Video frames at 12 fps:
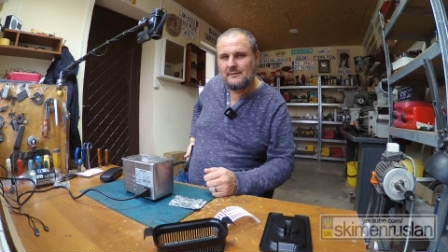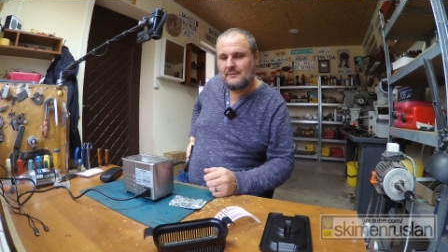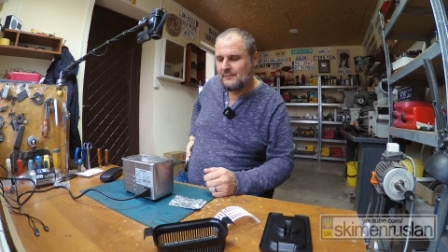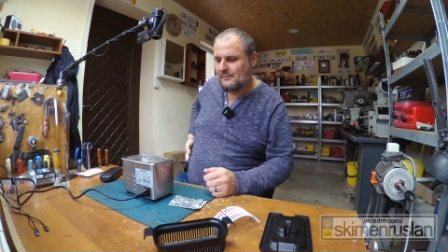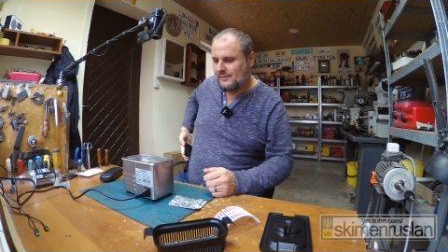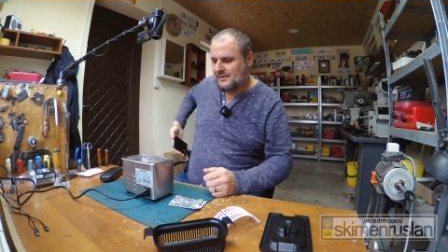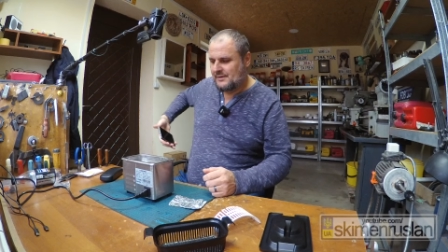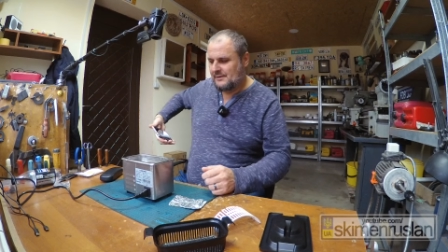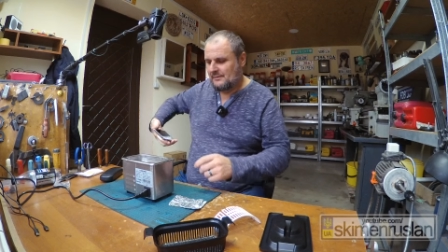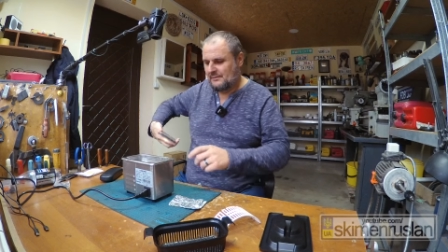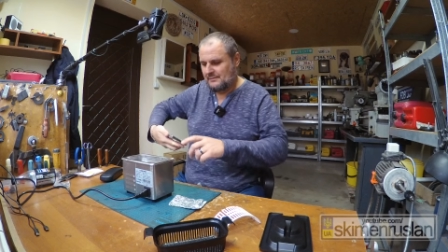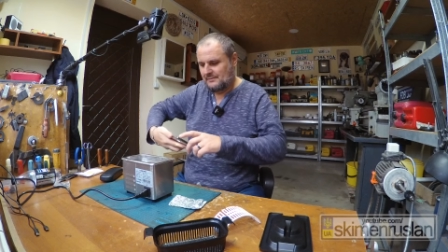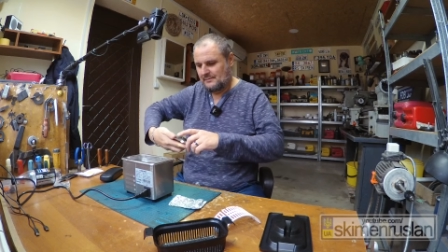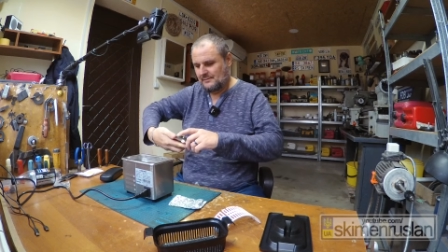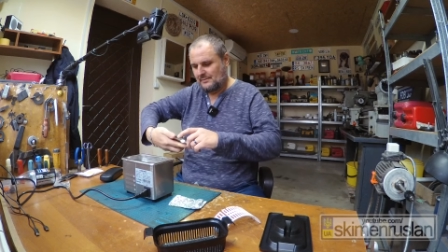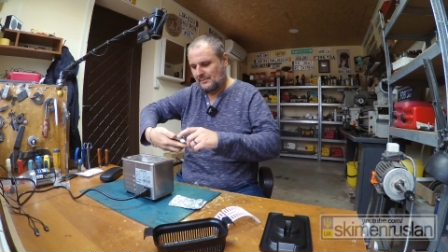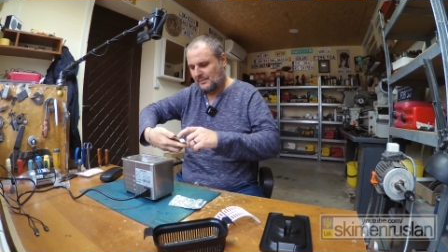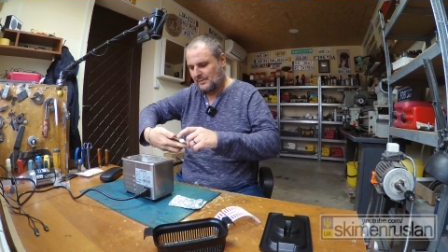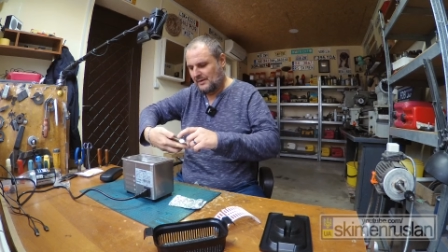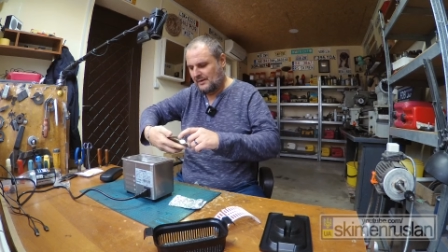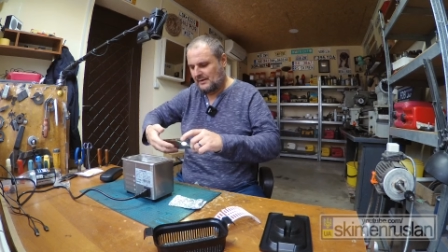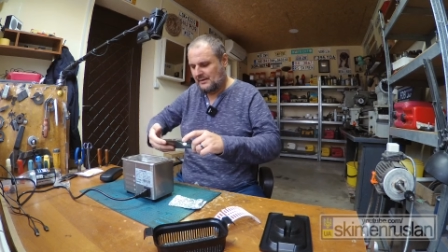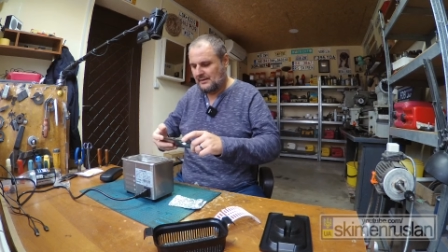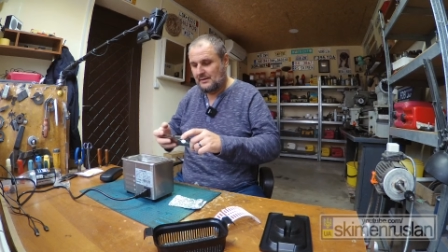включил
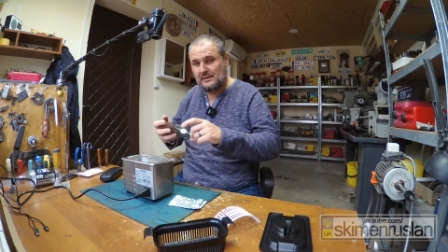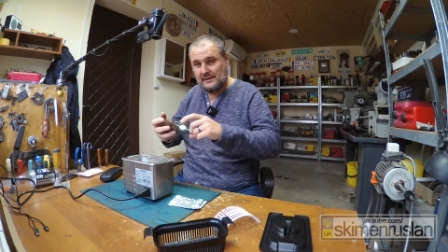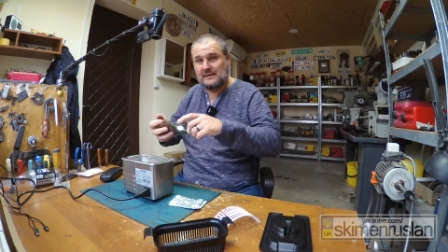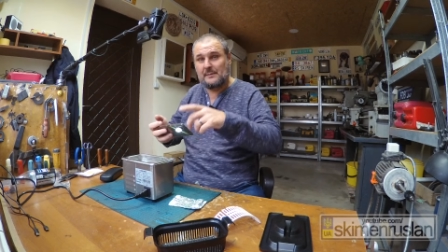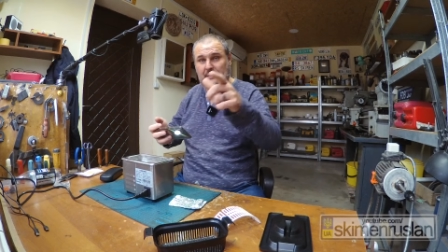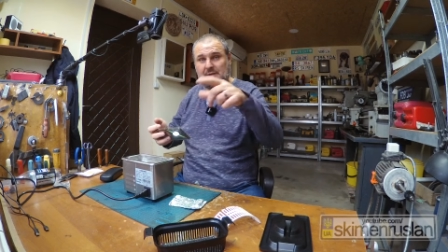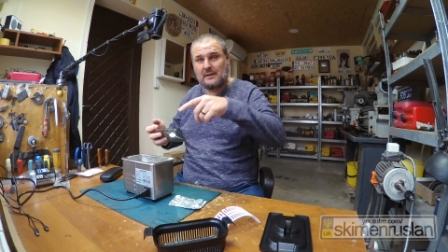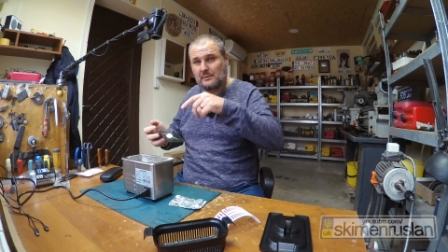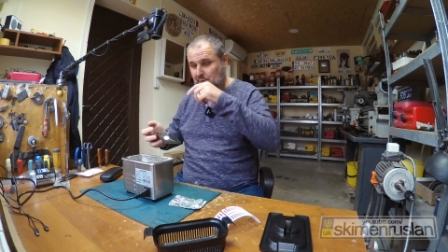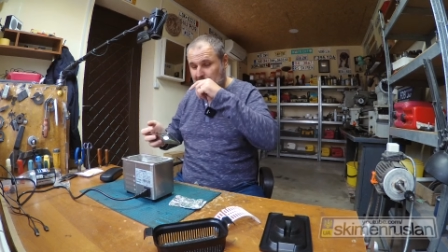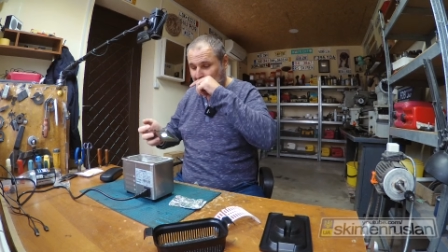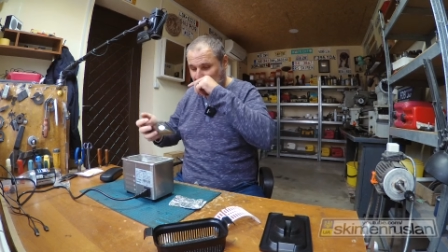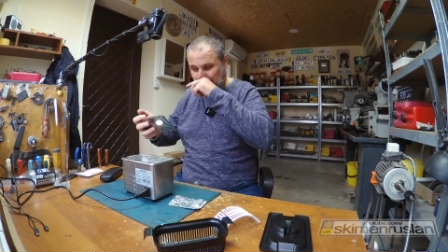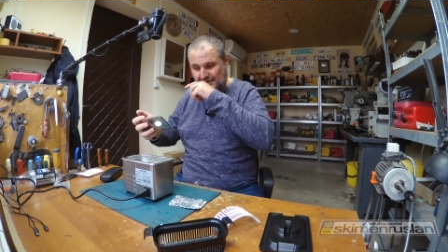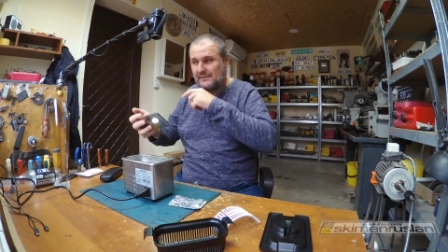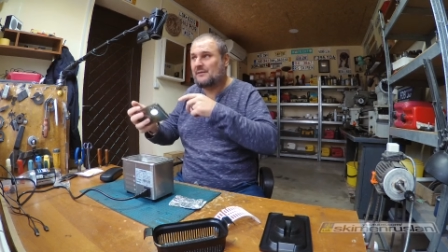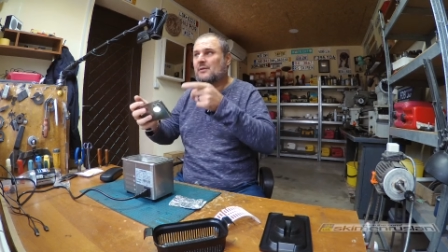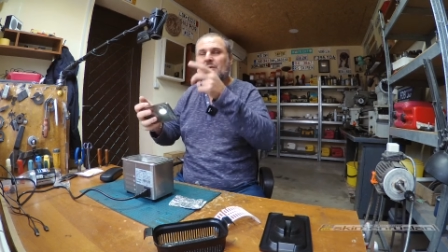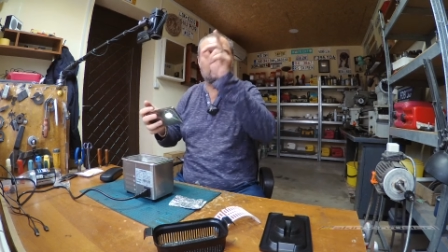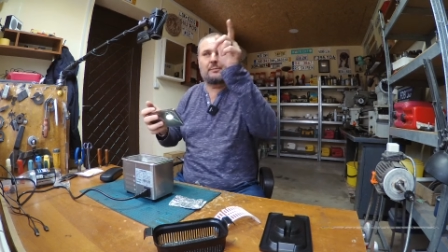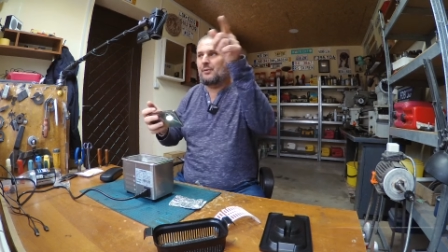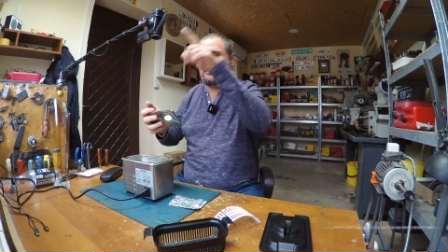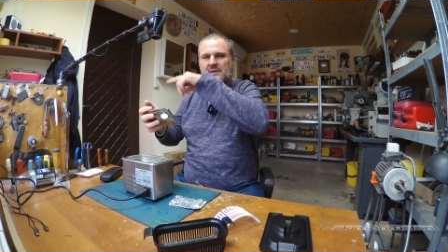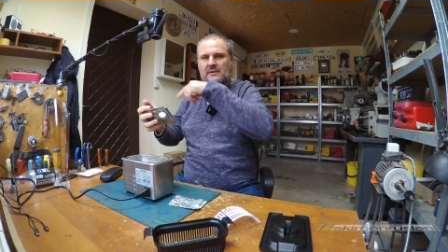мобильник и записал точно такое же видео,
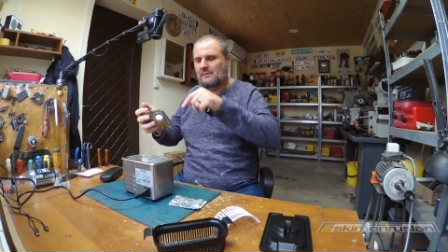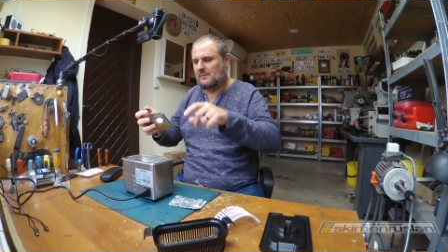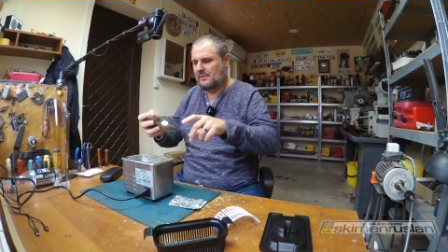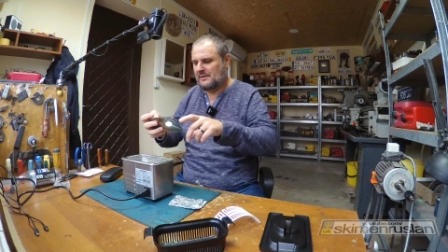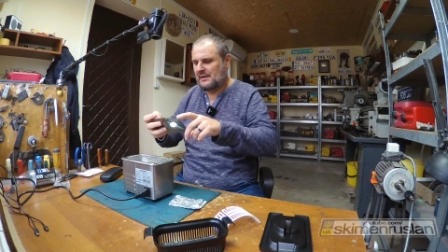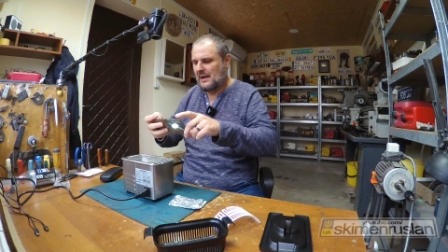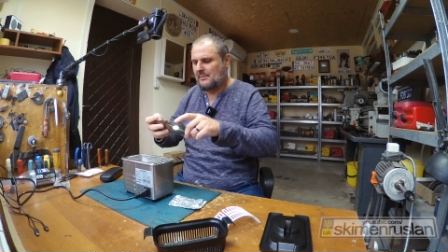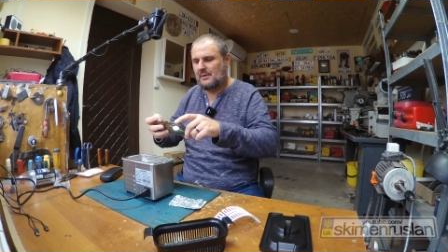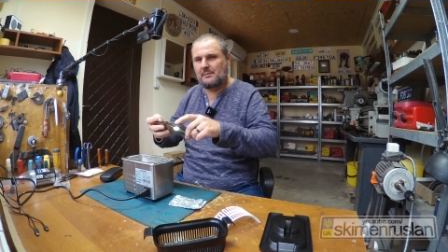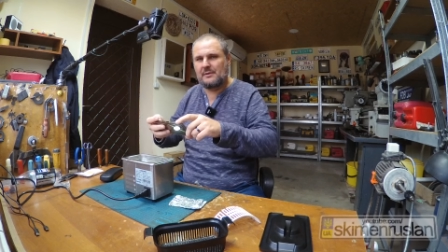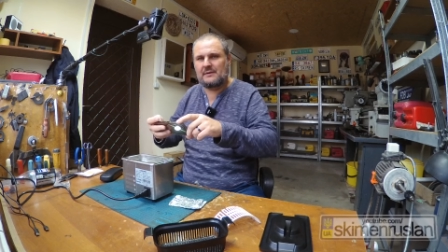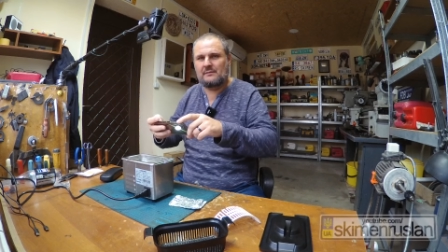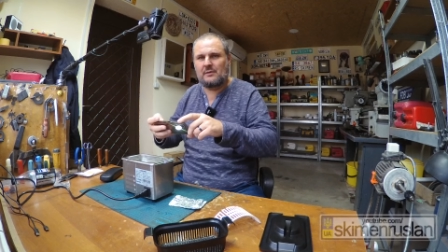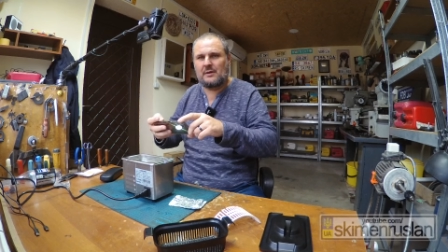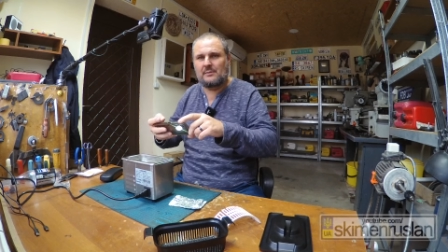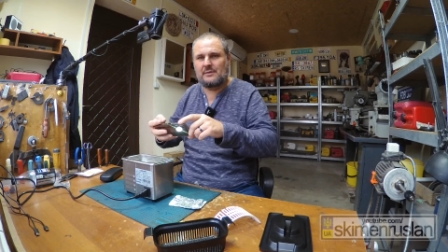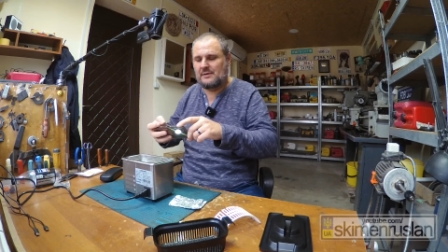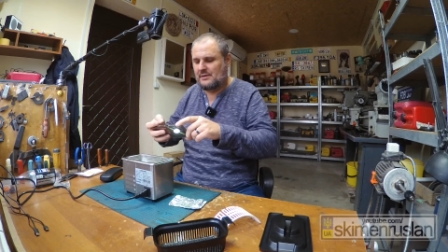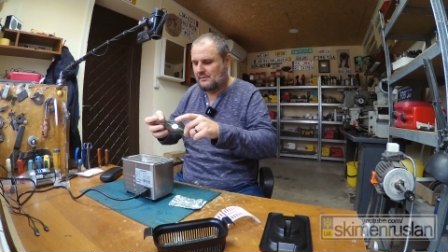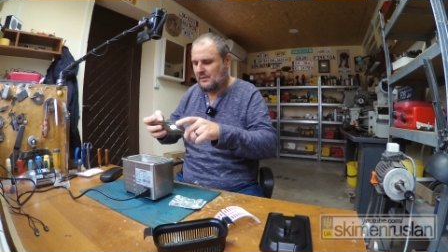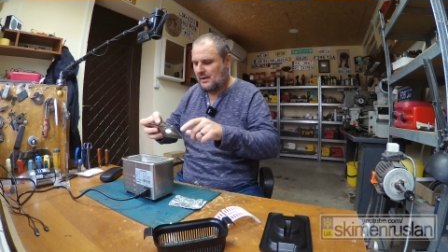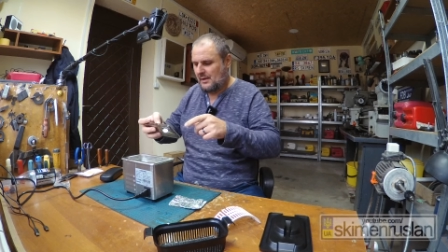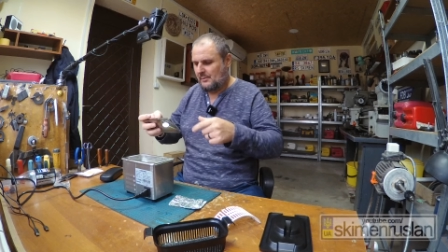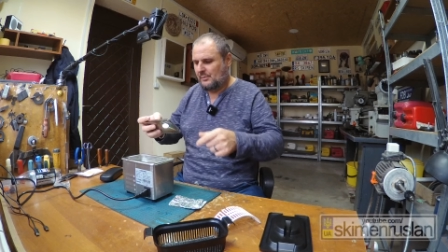просто вот без камер, без звука, без ничего,
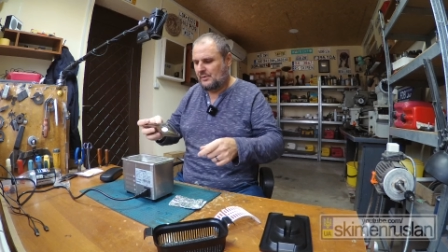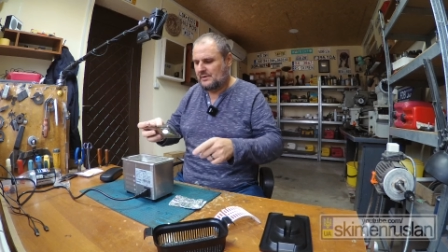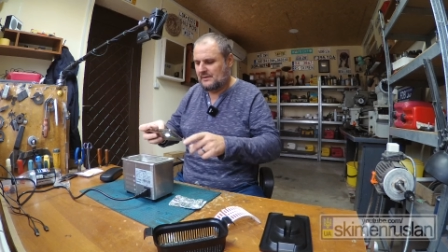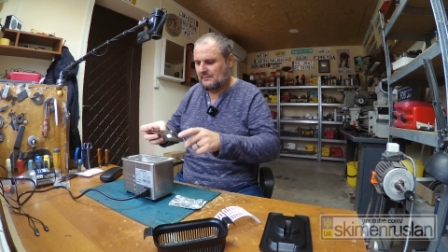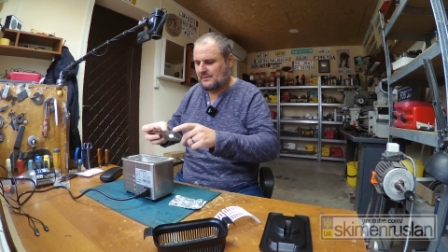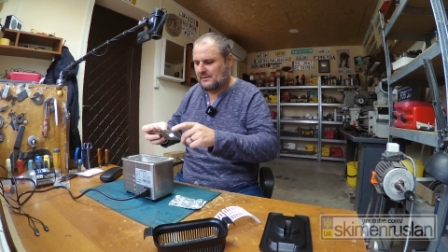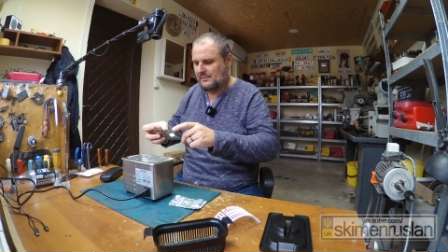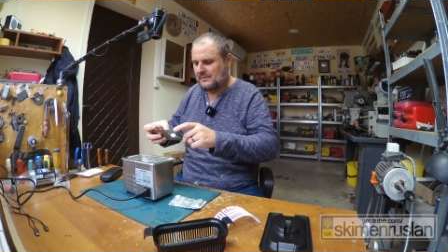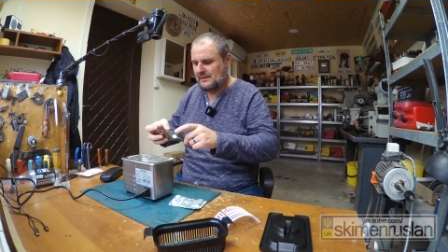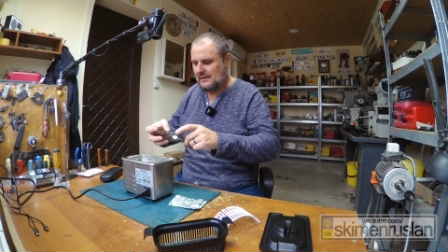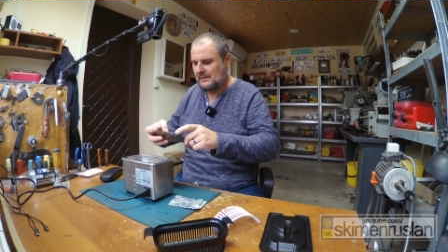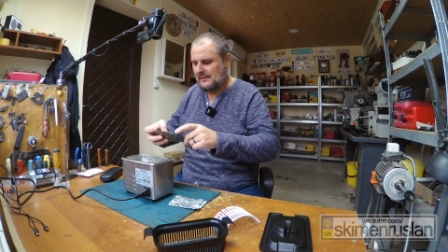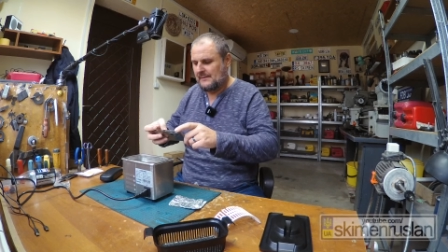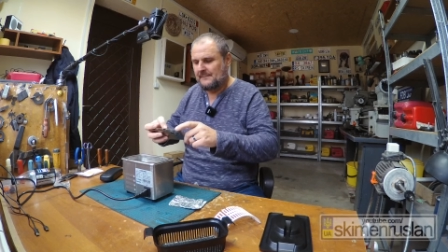просто вот записал